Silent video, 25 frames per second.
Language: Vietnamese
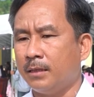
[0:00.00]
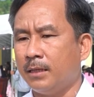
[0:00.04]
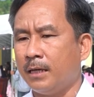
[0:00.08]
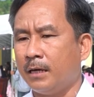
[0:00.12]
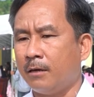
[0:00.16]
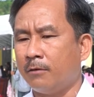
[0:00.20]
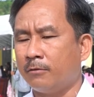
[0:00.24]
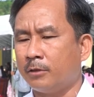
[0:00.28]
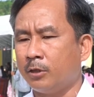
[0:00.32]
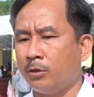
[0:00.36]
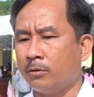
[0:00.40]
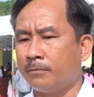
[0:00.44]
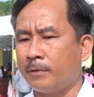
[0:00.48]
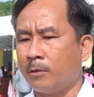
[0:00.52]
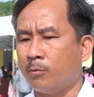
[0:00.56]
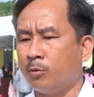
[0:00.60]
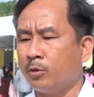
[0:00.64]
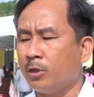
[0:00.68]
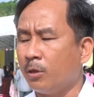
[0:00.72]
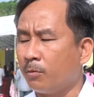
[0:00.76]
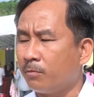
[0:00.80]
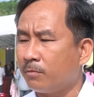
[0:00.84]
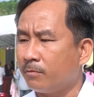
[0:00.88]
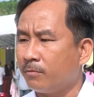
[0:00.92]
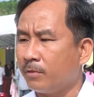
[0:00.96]
chỉ đạo tiêu
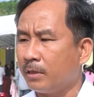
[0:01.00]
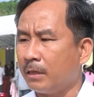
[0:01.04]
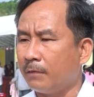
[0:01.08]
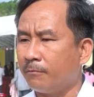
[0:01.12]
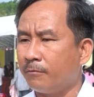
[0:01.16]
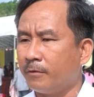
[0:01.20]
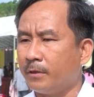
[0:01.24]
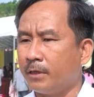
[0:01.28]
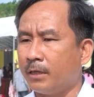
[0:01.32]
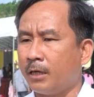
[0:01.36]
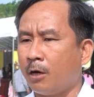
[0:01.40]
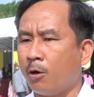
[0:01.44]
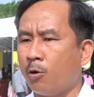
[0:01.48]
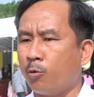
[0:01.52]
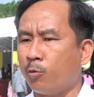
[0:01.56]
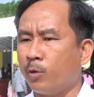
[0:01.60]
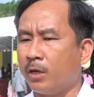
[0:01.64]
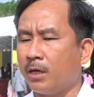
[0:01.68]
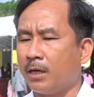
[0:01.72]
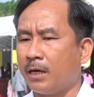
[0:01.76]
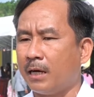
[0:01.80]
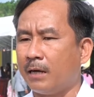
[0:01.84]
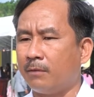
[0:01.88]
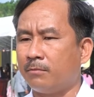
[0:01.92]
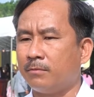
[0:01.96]
phòng dục với hội
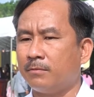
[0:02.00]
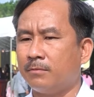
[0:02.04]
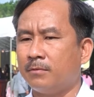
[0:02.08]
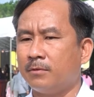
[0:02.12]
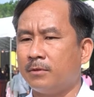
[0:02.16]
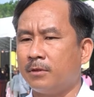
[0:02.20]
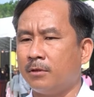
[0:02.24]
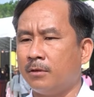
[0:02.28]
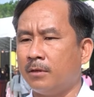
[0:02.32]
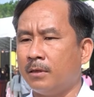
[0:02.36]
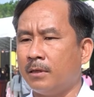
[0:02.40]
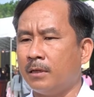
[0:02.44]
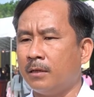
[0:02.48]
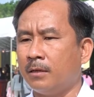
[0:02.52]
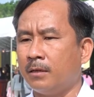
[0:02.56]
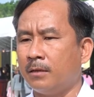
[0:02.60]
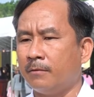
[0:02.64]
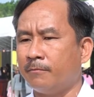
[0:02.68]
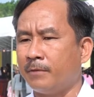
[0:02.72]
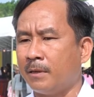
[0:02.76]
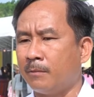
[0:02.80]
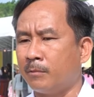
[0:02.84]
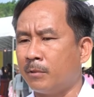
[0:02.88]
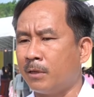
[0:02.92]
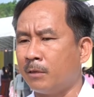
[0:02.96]
khuyến học rồi
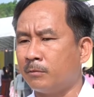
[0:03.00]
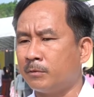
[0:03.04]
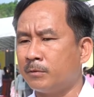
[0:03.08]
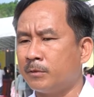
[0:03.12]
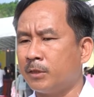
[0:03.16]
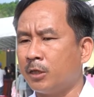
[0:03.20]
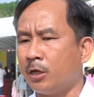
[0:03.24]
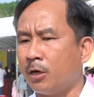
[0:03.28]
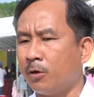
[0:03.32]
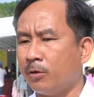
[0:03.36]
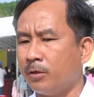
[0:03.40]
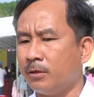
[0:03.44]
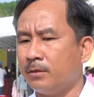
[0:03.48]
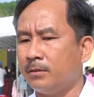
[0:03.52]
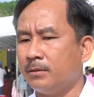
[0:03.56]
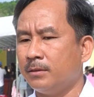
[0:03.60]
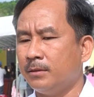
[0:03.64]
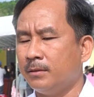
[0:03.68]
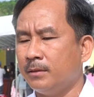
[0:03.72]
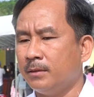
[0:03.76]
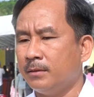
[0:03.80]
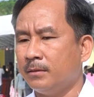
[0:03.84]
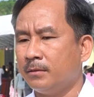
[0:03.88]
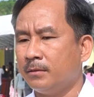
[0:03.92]
phòng hoạt động xã hội